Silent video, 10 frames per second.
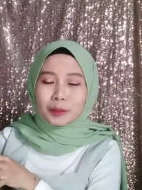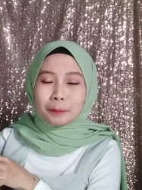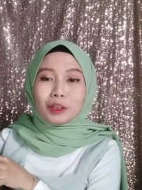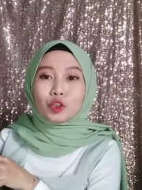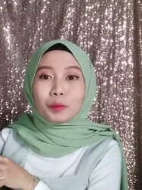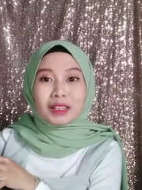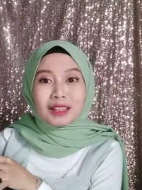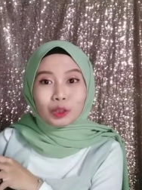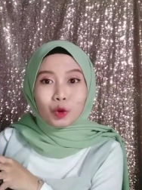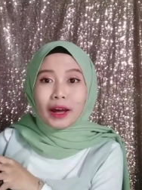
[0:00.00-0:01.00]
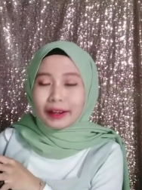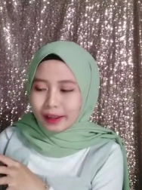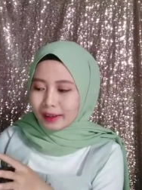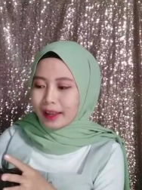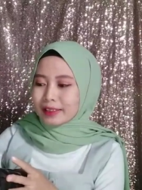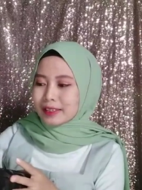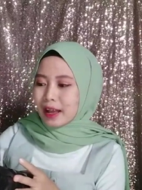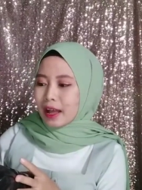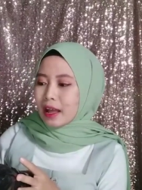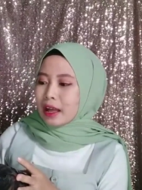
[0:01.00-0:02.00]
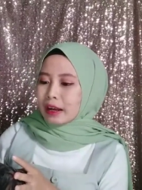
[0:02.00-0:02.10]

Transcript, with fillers: cepat cuman satu harian aja